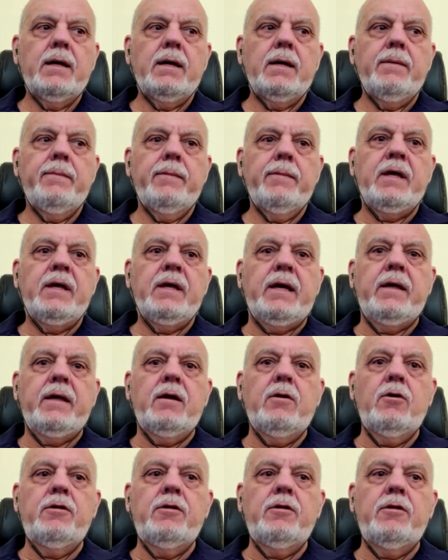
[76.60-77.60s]
que
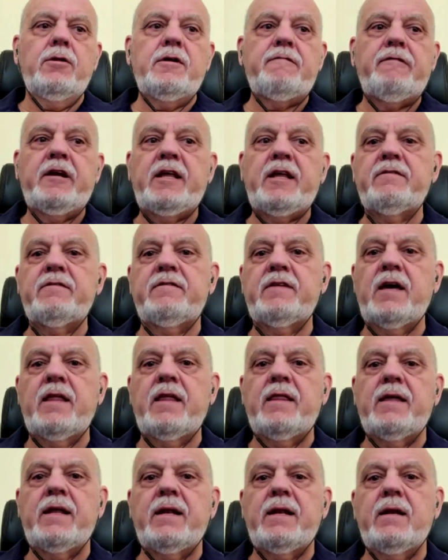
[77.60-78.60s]
lo diferencia
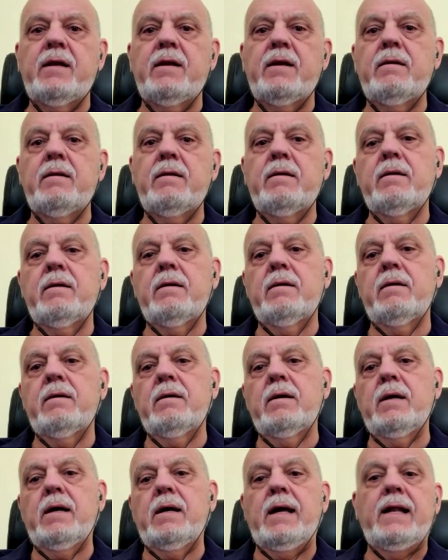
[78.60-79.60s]
del
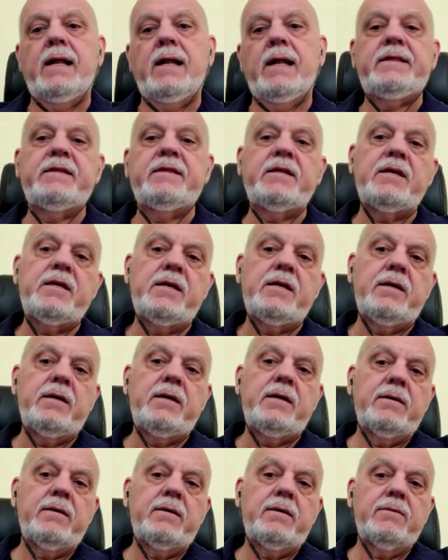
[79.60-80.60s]
LTE,